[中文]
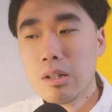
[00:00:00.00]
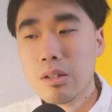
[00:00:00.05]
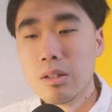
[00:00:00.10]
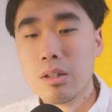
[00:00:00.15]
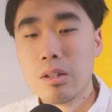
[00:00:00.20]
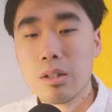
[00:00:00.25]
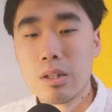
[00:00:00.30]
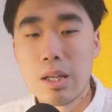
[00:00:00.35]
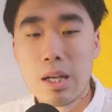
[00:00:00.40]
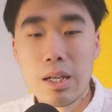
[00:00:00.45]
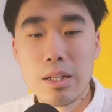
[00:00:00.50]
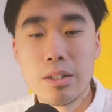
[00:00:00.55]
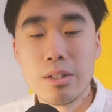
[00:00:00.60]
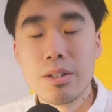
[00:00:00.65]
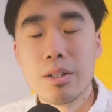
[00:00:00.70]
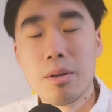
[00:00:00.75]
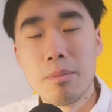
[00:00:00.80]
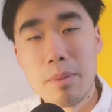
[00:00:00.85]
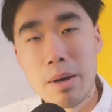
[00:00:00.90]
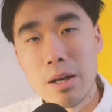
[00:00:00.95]
那它的
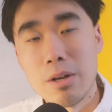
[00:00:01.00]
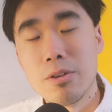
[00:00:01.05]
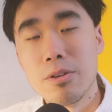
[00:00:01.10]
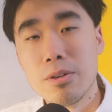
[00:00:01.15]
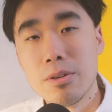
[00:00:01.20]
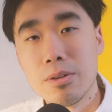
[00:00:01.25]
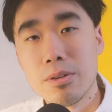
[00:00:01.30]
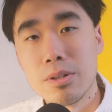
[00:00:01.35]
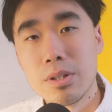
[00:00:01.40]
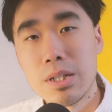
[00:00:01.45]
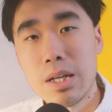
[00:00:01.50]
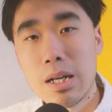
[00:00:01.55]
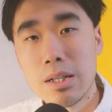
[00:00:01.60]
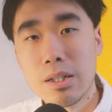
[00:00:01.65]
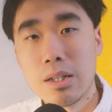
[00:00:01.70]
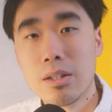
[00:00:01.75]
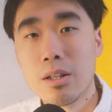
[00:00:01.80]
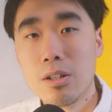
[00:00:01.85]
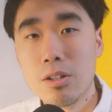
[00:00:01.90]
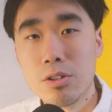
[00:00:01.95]
这个码率下
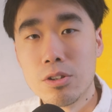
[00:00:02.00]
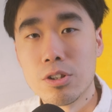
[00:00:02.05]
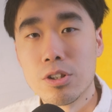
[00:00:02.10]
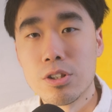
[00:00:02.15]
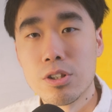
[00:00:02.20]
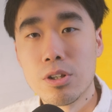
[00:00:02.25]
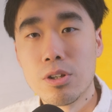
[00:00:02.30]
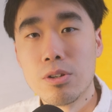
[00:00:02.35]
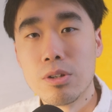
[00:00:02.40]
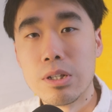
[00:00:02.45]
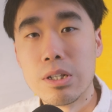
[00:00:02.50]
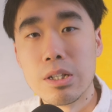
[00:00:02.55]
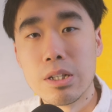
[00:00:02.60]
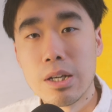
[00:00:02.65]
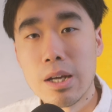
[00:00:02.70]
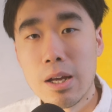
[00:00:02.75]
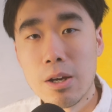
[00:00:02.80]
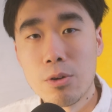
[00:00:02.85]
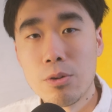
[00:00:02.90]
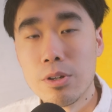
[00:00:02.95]
降到六十之后，应
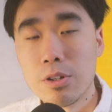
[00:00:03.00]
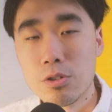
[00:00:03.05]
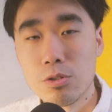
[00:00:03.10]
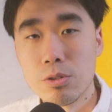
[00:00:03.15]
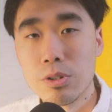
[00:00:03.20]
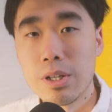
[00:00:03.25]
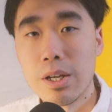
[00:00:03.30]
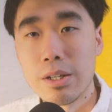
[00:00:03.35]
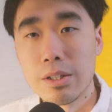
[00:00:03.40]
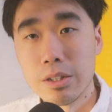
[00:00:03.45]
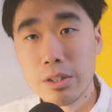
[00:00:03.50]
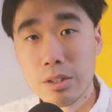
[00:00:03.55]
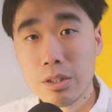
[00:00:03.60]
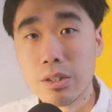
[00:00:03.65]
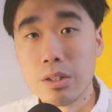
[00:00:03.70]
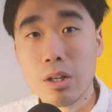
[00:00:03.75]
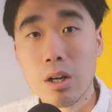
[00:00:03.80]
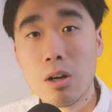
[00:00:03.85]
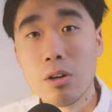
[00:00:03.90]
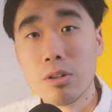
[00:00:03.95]
该会出现一个
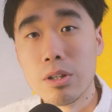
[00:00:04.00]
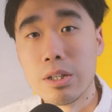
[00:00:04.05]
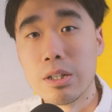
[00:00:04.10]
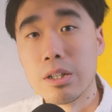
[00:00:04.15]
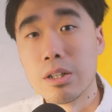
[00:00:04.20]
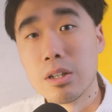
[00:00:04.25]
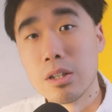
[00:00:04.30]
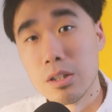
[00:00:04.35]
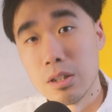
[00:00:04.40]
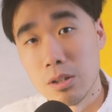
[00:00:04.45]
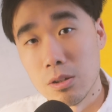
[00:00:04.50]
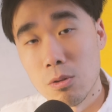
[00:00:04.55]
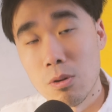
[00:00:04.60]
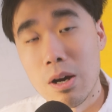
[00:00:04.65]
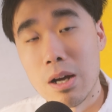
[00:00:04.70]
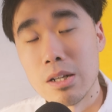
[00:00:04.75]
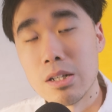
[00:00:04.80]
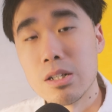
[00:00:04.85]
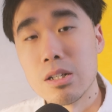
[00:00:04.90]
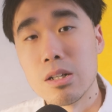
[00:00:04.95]
更高的一个
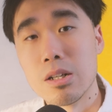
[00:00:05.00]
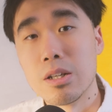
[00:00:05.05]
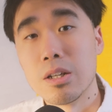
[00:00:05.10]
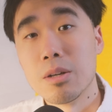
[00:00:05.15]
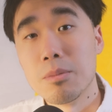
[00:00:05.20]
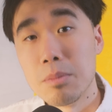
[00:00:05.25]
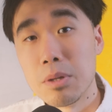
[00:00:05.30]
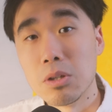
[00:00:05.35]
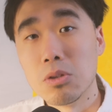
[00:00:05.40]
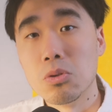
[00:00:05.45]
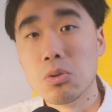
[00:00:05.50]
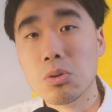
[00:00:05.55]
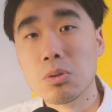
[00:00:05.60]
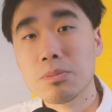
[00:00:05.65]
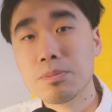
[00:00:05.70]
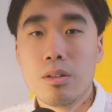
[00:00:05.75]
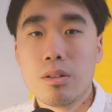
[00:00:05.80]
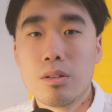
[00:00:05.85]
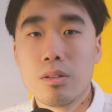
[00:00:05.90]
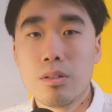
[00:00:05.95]
画质的一个密度。
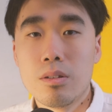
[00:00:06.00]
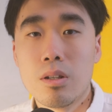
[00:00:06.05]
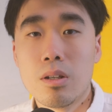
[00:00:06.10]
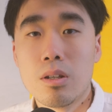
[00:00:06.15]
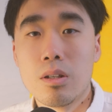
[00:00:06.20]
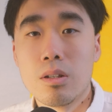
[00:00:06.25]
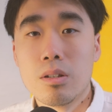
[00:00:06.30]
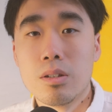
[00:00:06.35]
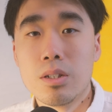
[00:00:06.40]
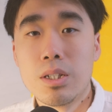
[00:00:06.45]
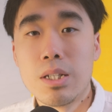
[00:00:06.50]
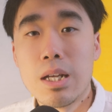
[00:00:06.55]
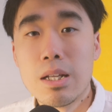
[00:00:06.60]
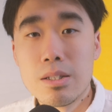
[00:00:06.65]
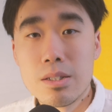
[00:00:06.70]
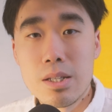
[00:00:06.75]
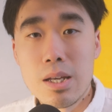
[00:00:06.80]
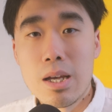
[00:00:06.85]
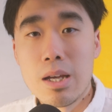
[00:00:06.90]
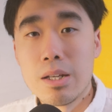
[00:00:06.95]
那
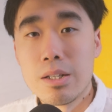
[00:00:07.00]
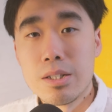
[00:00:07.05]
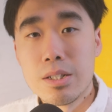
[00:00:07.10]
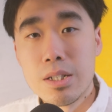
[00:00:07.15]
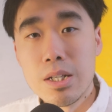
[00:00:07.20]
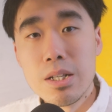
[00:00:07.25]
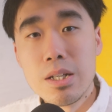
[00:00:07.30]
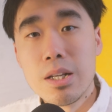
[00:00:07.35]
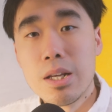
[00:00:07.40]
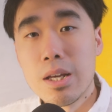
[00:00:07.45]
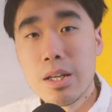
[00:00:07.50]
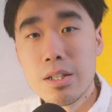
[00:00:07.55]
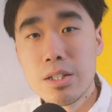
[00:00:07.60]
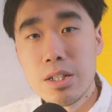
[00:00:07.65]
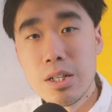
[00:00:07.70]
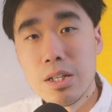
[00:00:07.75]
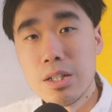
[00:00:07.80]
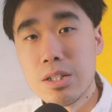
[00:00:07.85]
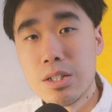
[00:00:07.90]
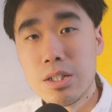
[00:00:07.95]
现在今天
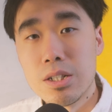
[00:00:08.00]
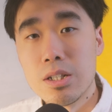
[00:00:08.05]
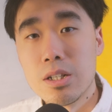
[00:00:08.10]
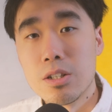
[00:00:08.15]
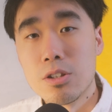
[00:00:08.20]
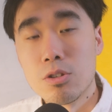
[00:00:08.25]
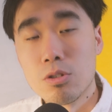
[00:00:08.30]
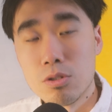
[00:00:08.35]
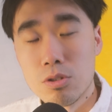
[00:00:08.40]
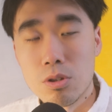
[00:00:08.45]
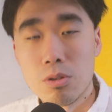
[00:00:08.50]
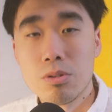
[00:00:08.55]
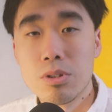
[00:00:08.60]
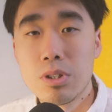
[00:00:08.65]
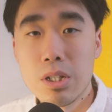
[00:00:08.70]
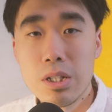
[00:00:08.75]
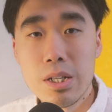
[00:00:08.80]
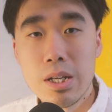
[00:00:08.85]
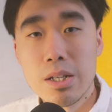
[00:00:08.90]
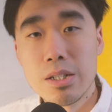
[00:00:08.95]
这一期，就是从
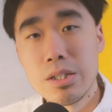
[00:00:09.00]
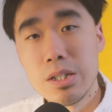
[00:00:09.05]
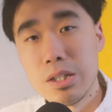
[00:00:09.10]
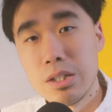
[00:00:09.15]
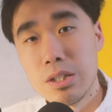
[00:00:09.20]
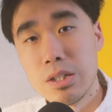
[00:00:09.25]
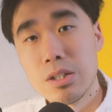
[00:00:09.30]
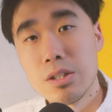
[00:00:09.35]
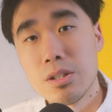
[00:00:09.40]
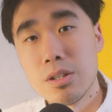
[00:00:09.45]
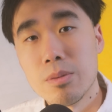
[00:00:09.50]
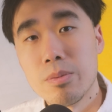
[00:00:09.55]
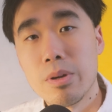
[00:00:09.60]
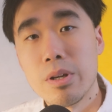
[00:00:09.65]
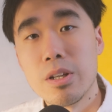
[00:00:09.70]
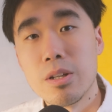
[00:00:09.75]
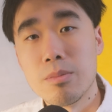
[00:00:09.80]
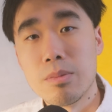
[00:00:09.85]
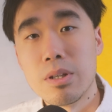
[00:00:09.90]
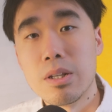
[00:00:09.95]
今天这期视
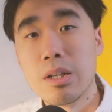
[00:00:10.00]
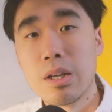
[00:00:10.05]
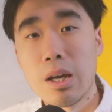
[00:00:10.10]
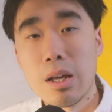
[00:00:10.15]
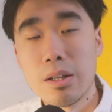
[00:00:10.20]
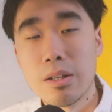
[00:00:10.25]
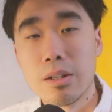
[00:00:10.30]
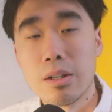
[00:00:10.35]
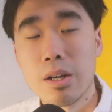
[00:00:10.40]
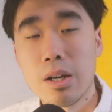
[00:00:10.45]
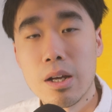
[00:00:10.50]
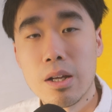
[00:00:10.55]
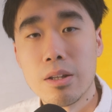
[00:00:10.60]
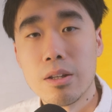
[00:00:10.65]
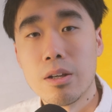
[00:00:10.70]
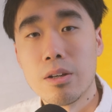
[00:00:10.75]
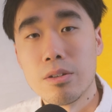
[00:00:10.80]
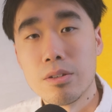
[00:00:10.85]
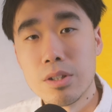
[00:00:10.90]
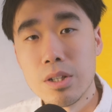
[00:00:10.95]
频，你们应该能看
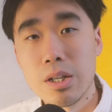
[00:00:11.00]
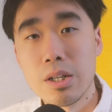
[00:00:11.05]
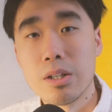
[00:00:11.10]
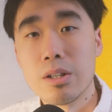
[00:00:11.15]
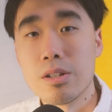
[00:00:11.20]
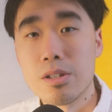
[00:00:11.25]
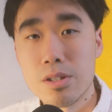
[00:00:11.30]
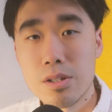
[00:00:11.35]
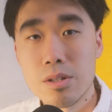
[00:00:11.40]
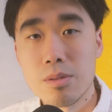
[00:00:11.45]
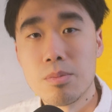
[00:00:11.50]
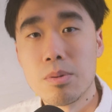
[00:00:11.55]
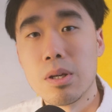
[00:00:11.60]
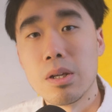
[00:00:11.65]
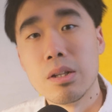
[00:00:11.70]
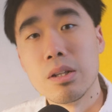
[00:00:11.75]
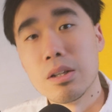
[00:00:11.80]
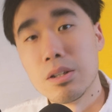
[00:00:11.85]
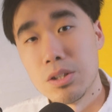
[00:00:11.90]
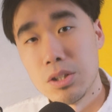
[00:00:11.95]
到这个视
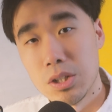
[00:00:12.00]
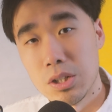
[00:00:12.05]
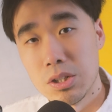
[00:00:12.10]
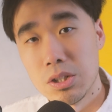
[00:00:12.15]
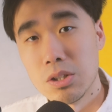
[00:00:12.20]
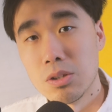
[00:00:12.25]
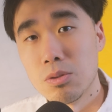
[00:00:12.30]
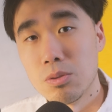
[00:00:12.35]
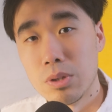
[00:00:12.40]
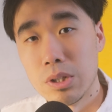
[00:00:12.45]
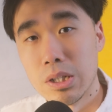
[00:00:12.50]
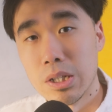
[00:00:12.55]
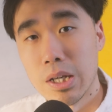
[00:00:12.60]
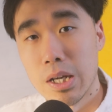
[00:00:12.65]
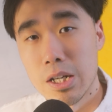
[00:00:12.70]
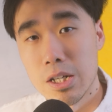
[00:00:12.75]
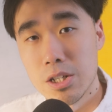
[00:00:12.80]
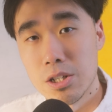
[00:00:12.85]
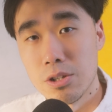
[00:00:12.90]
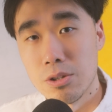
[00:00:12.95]
频的清晰度应
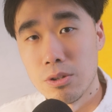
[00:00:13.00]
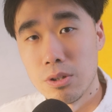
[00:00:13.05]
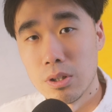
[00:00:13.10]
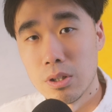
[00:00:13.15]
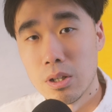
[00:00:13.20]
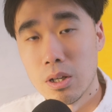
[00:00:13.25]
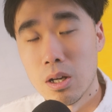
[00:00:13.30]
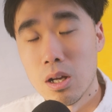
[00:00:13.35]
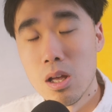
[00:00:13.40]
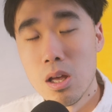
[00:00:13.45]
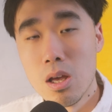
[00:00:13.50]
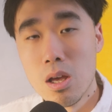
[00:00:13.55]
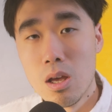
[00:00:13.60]
该是有一个。